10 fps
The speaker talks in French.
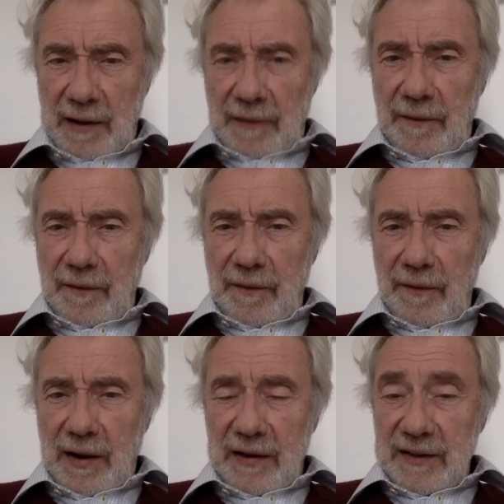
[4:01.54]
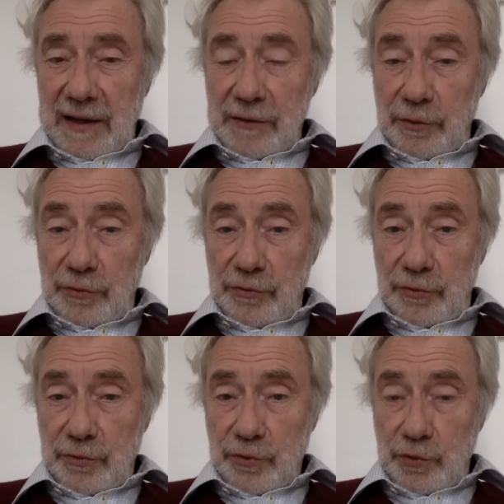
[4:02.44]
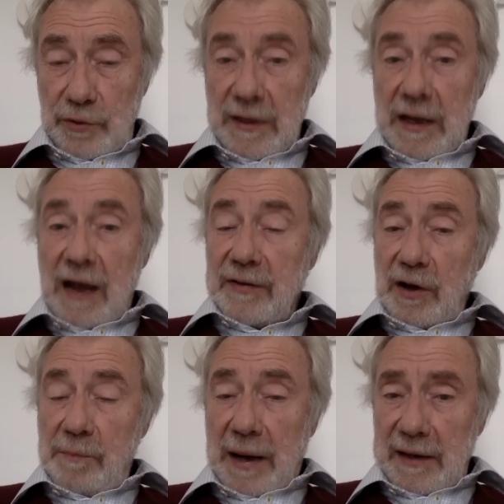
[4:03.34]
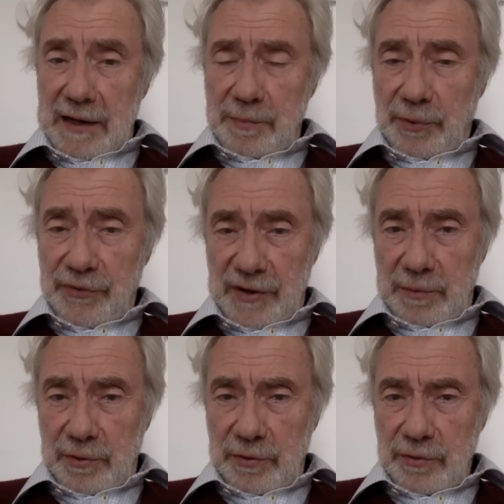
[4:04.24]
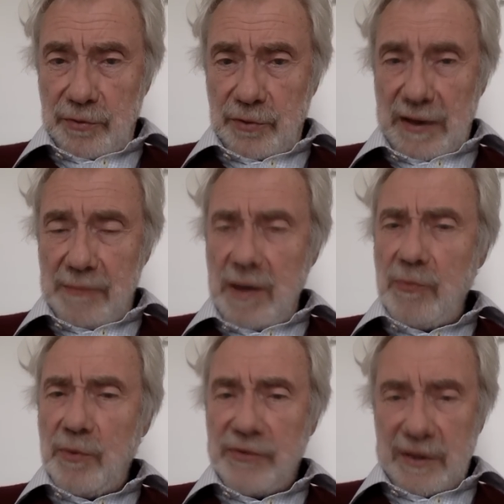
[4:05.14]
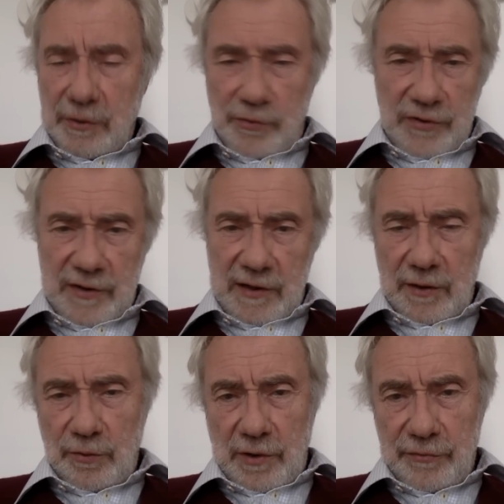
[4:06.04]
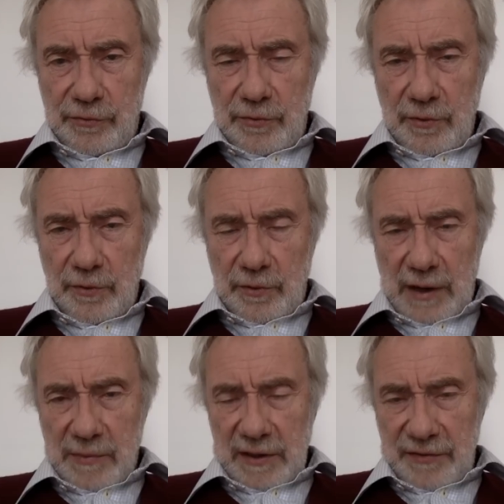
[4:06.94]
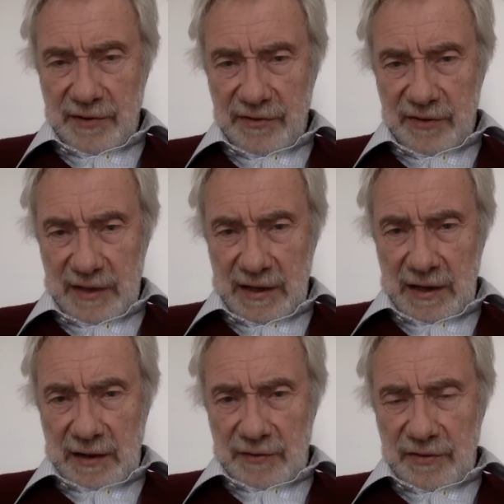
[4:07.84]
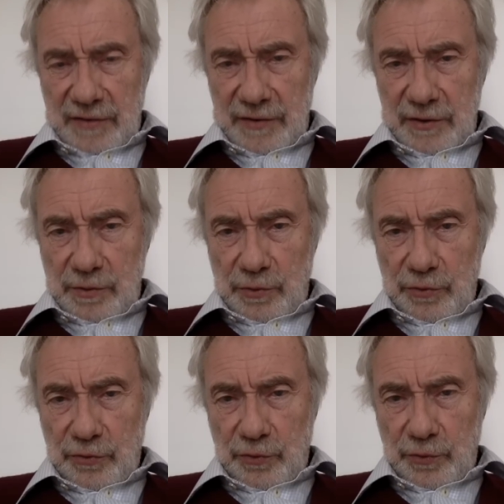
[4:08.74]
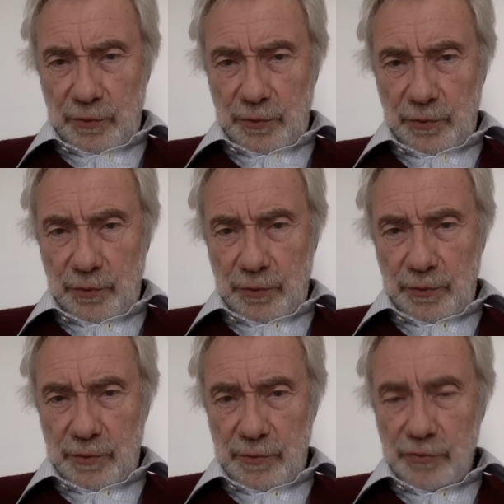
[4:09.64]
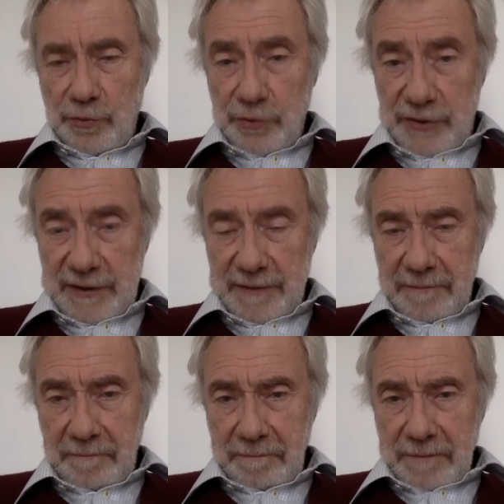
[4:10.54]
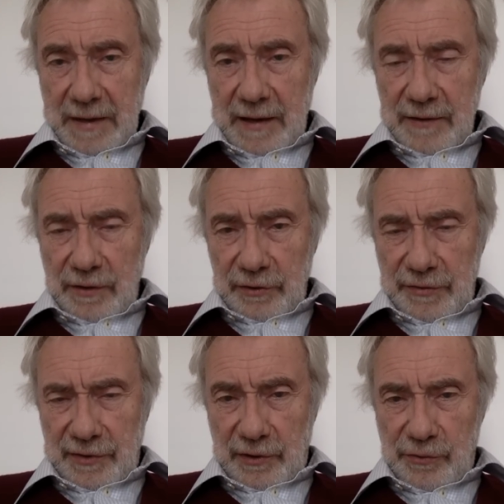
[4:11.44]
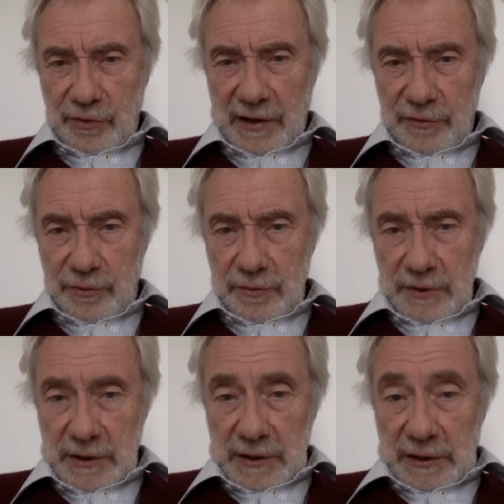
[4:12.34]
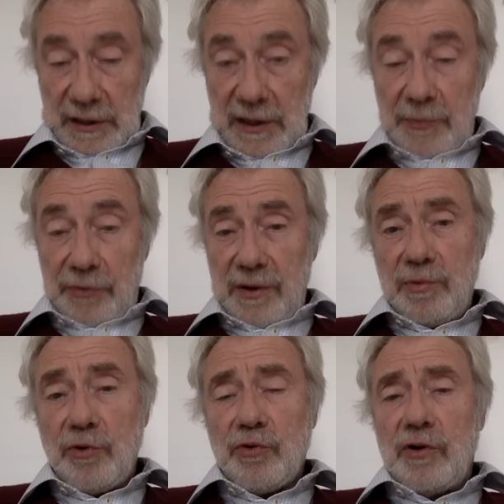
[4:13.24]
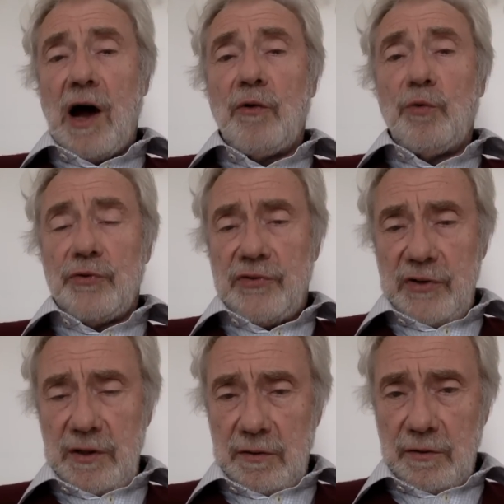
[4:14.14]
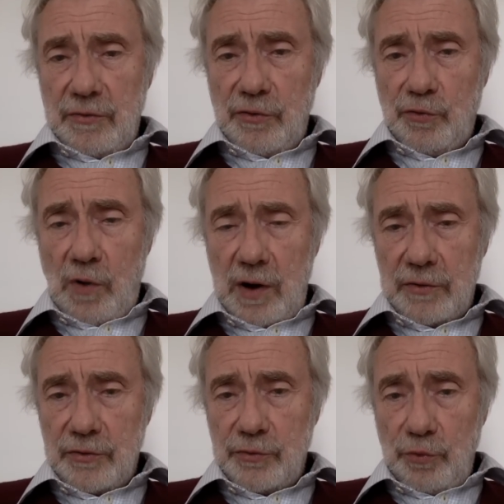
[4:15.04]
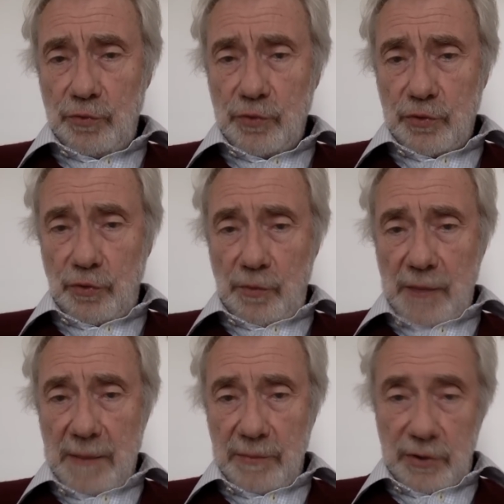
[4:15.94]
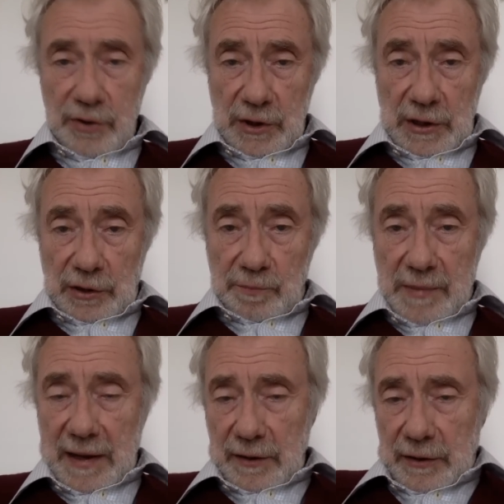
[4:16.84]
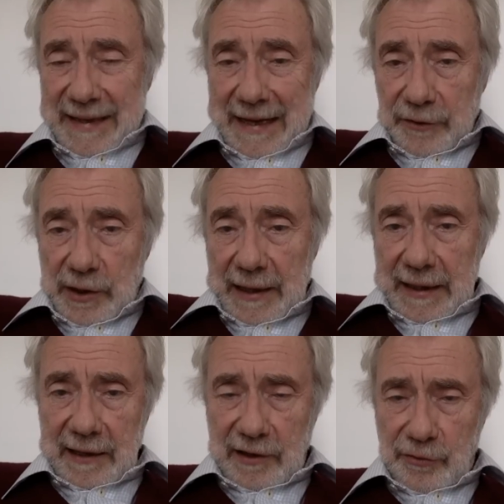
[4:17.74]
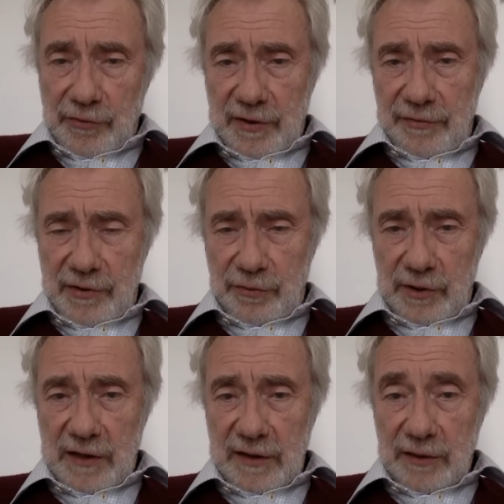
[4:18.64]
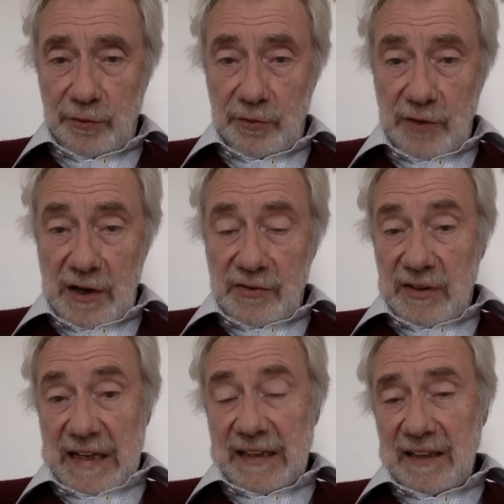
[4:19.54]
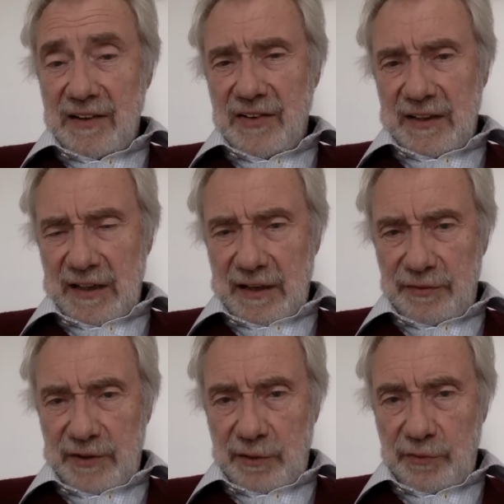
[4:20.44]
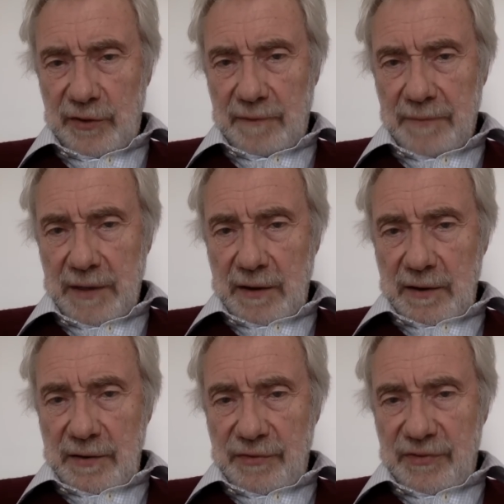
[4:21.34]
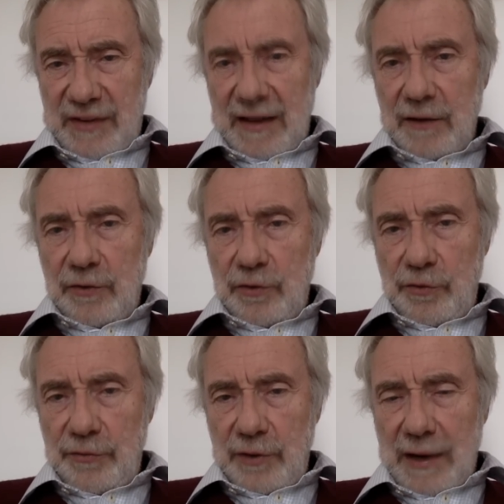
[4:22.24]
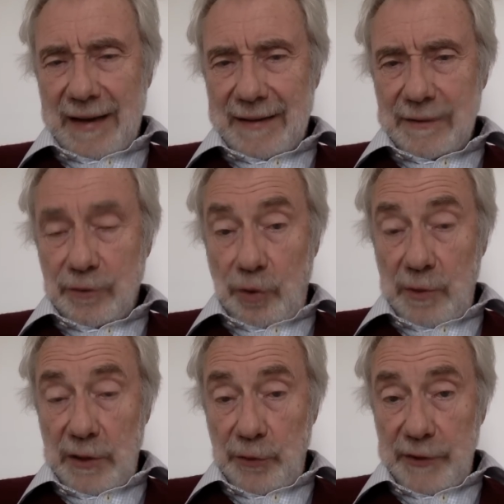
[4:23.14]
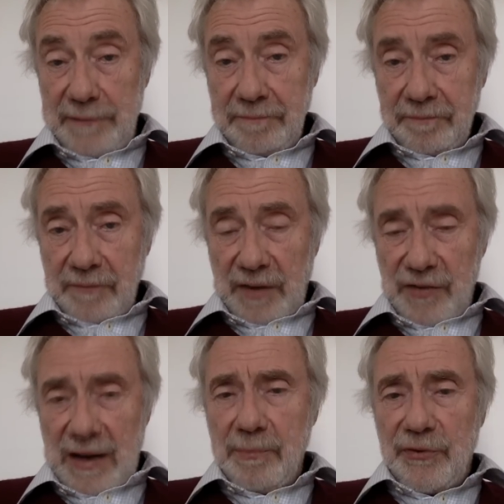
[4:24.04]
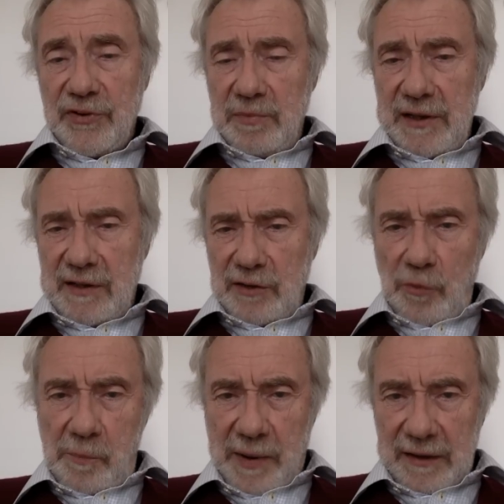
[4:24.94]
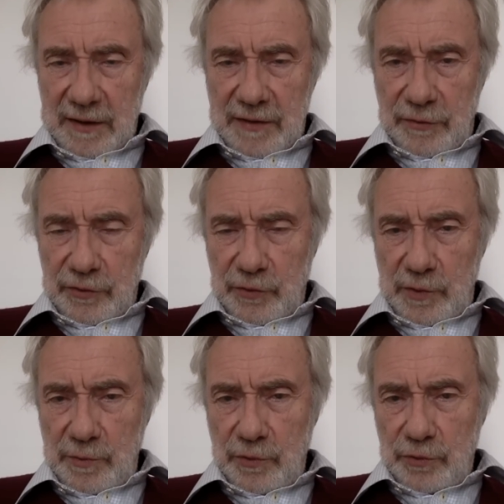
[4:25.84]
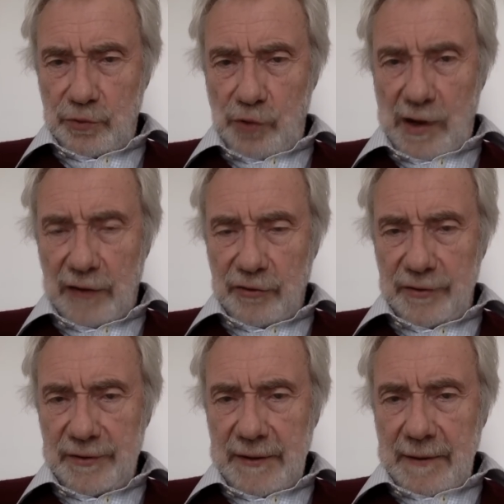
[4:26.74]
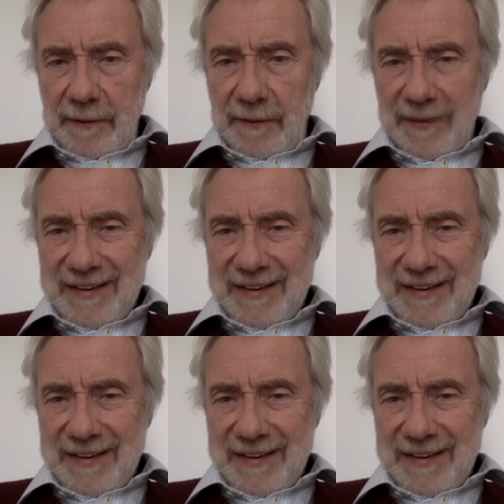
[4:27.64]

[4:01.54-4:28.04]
attire l'attention que avec un parallèle possible. La même obséquiosité, on l'a vu, euh, l'a manifestée vis-à-vis de M. Monsieur, de monsieur Poutine à, en différentes occasions. Et il est possible que là aussi, euh, ce soit donc le même nerf de la guerre qui justifie son attitude, c'est-à-dire des intérêts financiers. C'est, comme il le dit, c'est la possibilité de perdre éventuellement de l'argent euh,